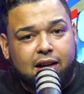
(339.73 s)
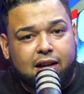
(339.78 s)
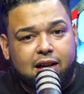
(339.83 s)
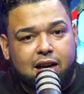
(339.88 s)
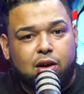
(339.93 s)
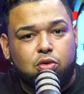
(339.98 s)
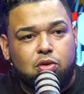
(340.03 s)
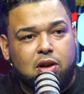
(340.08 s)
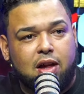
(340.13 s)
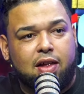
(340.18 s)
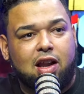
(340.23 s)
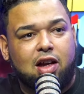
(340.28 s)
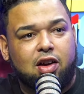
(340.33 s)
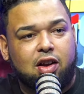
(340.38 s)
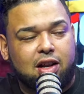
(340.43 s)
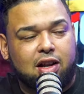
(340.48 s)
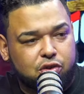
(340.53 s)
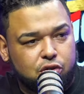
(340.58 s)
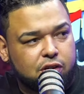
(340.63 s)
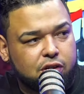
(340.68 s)
que una de las
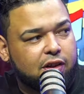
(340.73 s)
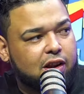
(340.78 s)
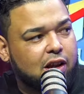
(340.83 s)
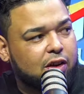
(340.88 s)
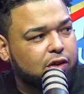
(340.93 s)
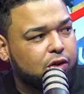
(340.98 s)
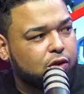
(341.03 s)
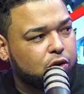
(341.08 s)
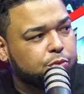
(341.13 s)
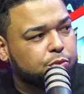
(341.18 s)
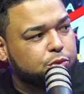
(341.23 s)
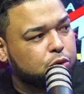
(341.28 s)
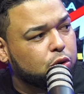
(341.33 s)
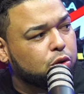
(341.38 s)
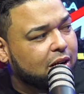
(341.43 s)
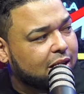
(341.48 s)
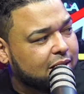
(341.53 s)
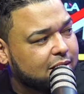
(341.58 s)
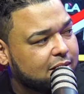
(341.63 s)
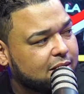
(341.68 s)
razones de las
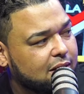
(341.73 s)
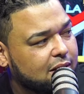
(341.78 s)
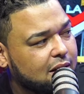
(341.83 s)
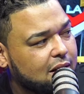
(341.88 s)
rupturas